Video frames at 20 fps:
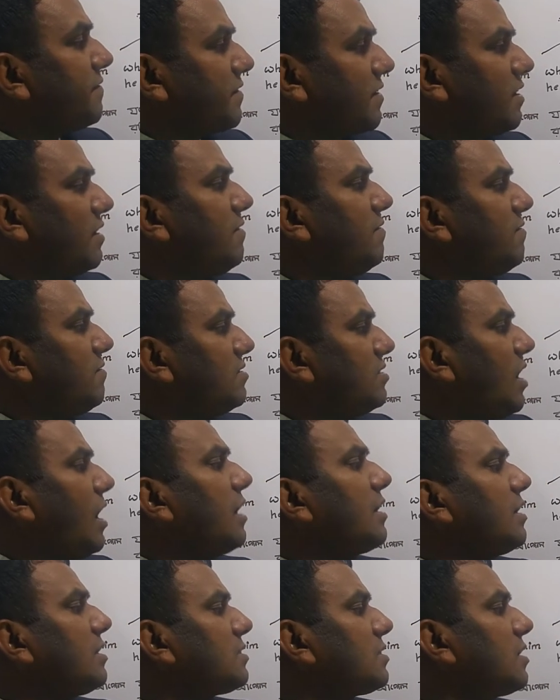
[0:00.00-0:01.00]
ভার্ভ
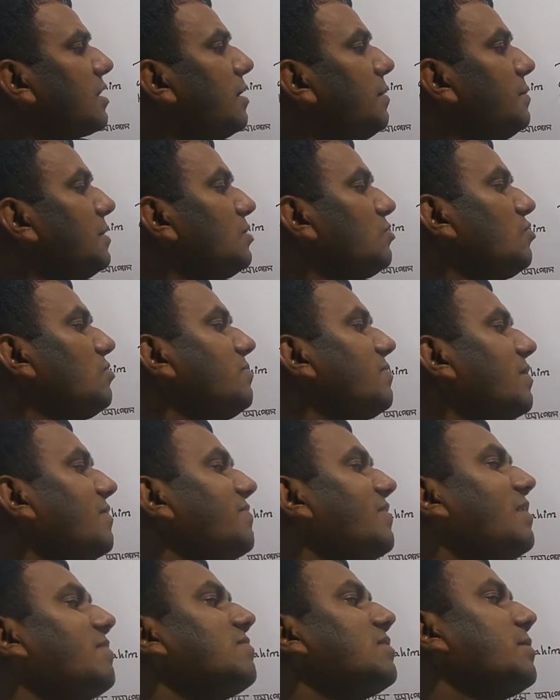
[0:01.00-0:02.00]
থাকাতে আমরা দুইবার
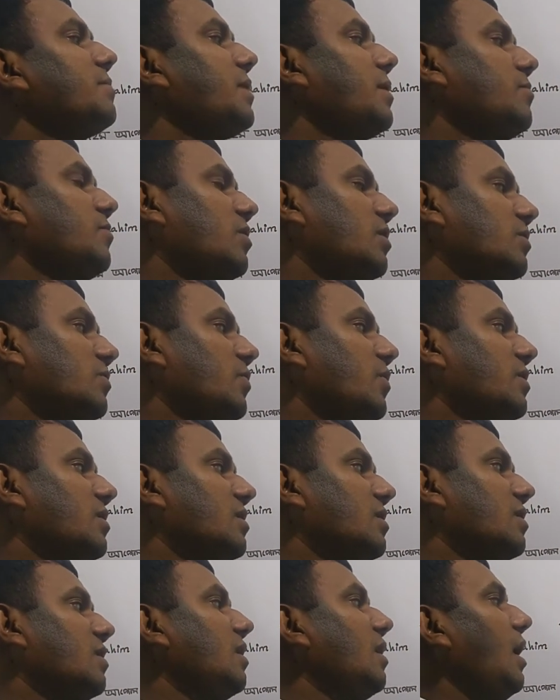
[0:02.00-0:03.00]
ভার্ভটা ব্যবহার
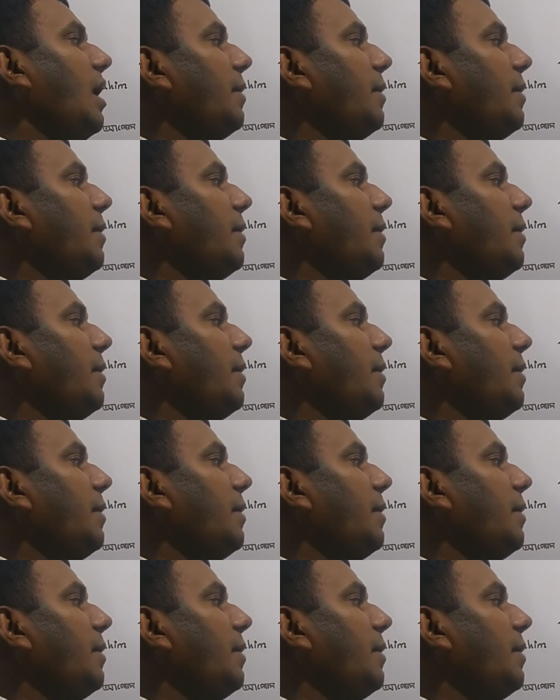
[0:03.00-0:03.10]
করিনি